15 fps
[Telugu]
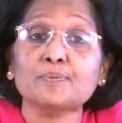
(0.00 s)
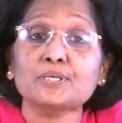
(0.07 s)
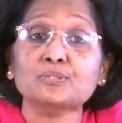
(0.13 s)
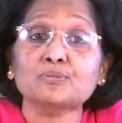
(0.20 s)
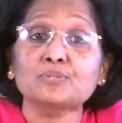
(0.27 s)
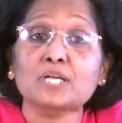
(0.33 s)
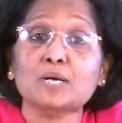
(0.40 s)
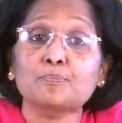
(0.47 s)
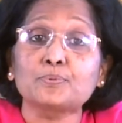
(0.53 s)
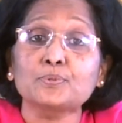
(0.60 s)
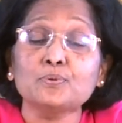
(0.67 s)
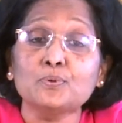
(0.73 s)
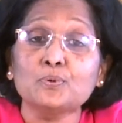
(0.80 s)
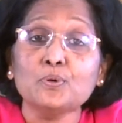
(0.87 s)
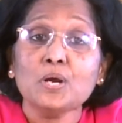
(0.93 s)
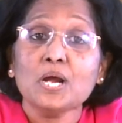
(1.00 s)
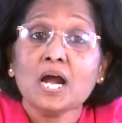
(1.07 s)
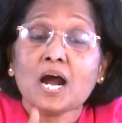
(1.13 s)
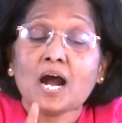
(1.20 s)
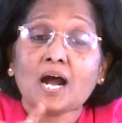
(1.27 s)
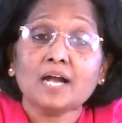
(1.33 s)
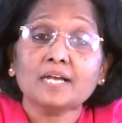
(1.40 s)
ఆశపడుతూ ఉన్నప్పుడు
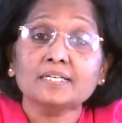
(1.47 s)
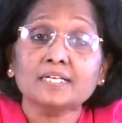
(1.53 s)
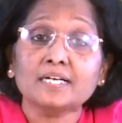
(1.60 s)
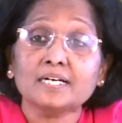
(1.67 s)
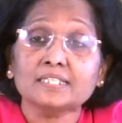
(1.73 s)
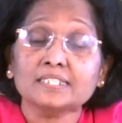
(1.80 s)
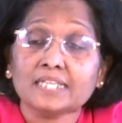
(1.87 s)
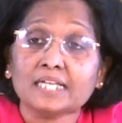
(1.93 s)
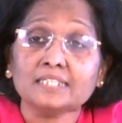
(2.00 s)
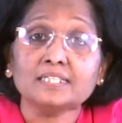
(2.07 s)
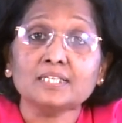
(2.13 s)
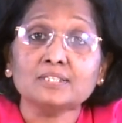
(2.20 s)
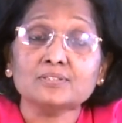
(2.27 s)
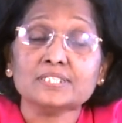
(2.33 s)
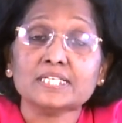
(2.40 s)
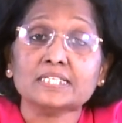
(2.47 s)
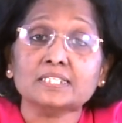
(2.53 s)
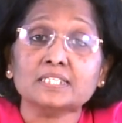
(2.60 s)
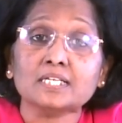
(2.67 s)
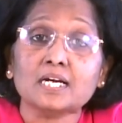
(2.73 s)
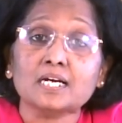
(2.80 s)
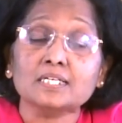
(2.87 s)
ఆయన అంటారు
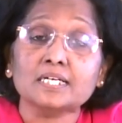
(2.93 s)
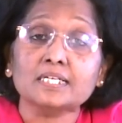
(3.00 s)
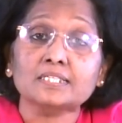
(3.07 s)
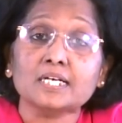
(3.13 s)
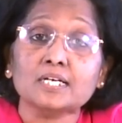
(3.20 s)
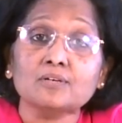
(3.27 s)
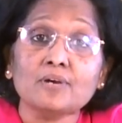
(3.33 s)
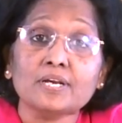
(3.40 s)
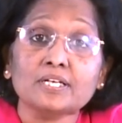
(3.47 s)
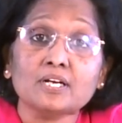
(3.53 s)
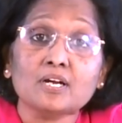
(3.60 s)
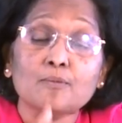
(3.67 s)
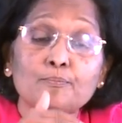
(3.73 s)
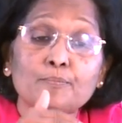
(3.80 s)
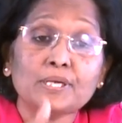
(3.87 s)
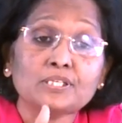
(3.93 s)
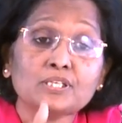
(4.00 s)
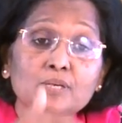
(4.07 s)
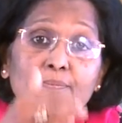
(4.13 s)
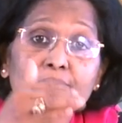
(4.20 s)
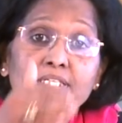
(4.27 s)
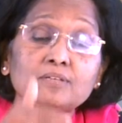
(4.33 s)
చరిత్రకారులు అంటారు ఆయన ఒక
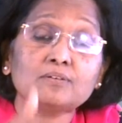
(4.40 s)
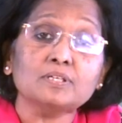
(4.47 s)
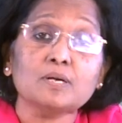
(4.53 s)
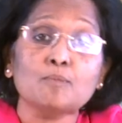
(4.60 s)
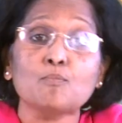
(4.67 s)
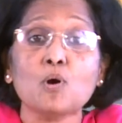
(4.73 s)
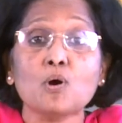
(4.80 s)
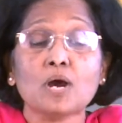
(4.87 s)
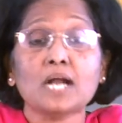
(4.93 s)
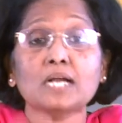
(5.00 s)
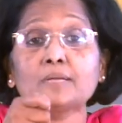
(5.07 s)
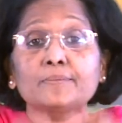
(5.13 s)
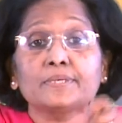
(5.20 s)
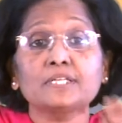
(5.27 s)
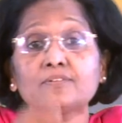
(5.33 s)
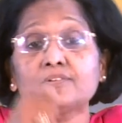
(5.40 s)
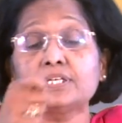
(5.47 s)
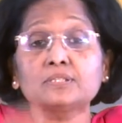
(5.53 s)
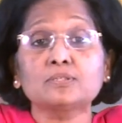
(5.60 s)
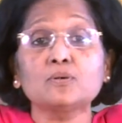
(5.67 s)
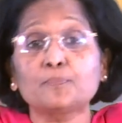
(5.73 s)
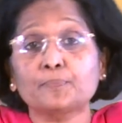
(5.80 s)
మెట్ల మీద గుండా మోకాళ్ళ మీద
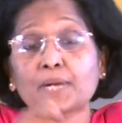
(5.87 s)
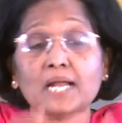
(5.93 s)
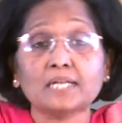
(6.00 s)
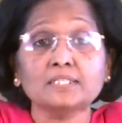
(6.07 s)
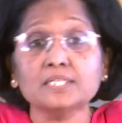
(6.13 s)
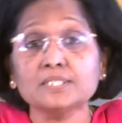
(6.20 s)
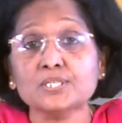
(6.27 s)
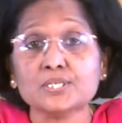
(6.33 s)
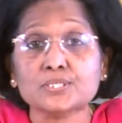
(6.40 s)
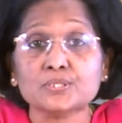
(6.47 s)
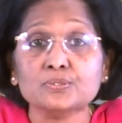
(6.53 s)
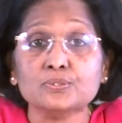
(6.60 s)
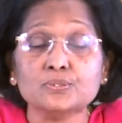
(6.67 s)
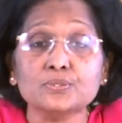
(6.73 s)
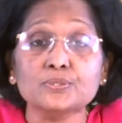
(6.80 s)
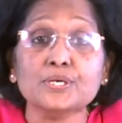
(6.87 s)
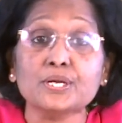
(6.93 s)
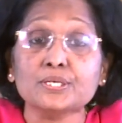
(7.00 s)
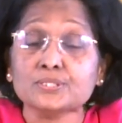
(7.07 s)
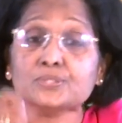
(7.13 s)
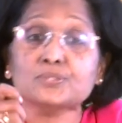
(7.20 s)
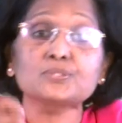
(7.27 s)
వెళ్తూ ప్రార్థన చేసుకుంటూ
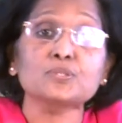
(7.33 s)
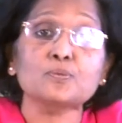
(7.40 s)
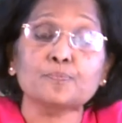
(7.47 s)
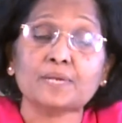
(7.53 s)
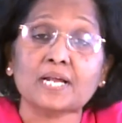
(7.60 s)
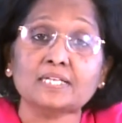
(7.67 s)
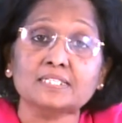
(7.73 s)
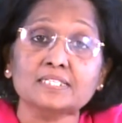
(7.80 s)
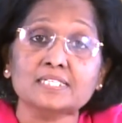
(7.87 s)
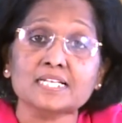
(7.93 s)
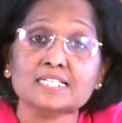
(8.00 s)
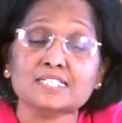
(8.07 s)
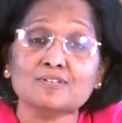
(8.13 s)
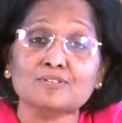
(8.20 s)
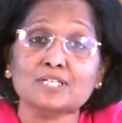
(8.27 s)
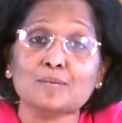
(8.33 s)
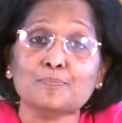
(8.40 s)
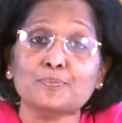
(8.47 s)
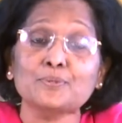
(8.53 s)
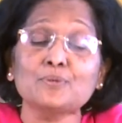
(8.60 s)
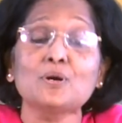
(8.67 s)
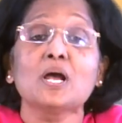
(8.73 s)
ఏడ్చుకుంటూ ప్రార్థన చేస్తూ
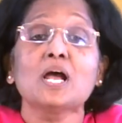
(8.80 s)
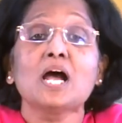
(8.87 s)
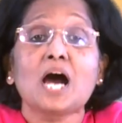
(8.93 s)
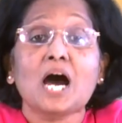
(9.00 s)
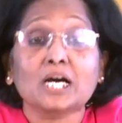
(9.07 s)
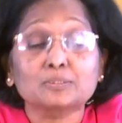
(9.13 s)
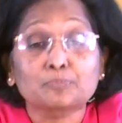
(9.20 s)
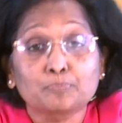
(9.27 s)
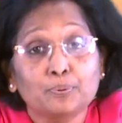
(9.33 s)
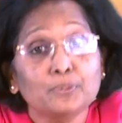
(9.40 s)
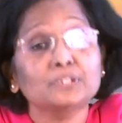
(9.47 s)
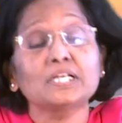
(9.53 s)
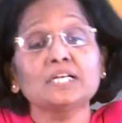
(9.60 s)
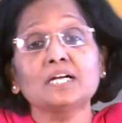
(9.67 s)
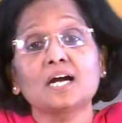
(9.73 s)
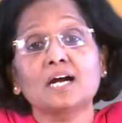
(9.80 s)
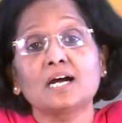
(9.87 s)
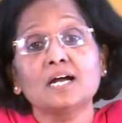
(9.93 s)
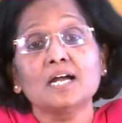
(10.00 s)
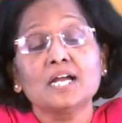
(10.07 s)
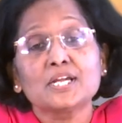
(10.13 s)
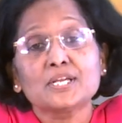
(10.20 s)
ఉన్నప్పుడు అద్భుతంగా
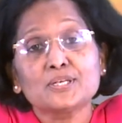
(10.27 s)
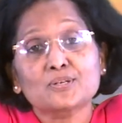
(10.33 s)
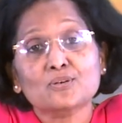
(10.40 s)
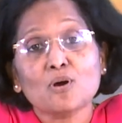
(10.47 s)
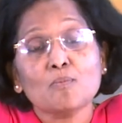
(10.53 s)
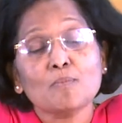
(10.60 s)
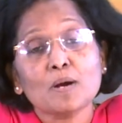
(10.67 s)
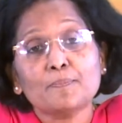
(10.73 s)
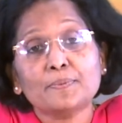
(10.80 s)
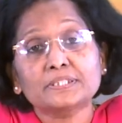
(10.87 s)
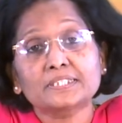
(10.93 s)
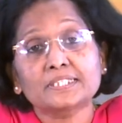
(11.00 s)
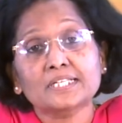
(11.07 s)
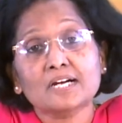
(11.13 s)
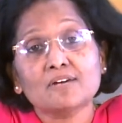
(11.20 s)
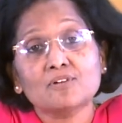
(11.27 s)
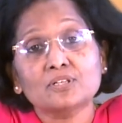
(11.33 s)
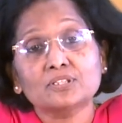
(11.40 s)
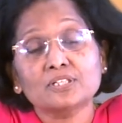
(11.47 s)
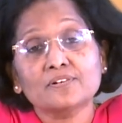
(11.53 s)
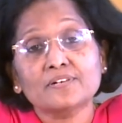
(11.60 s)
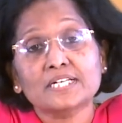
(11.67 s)
ఈ రోమా పత్రిక
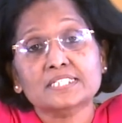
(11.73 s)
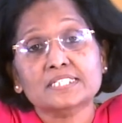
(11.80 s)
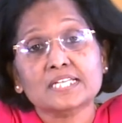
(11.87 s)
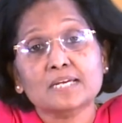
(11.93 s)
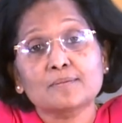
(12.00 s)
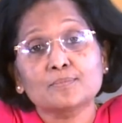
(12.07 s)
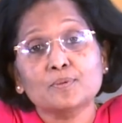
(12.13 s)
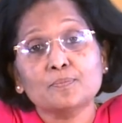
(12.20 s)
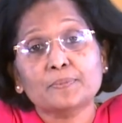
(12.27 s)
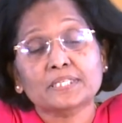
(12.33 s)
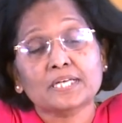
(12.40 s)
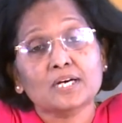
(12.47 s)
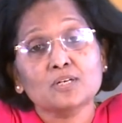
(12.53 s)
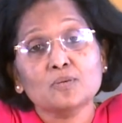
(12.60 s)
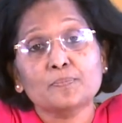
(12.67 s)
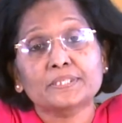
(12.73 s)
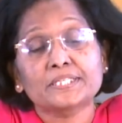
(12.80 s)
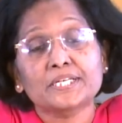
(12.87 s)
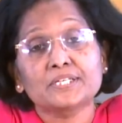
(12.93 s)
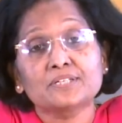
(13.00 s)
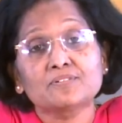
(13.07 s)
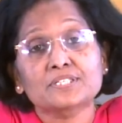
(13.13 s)
ఒకటవ అధ్యాయము పదహారు
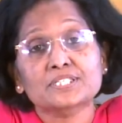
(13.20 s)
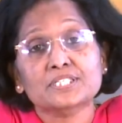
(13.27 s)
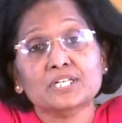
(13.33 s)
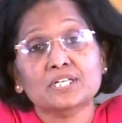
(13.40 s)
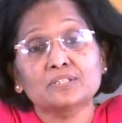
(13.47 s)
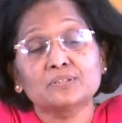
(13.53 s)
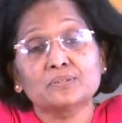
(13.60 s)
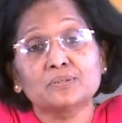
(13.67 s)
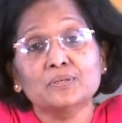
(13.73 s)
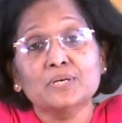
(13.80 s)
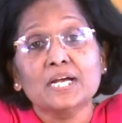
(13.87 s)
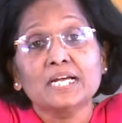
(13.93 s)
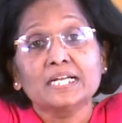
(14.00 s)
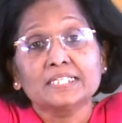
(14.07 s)
పదిహేడు వచనాల్లో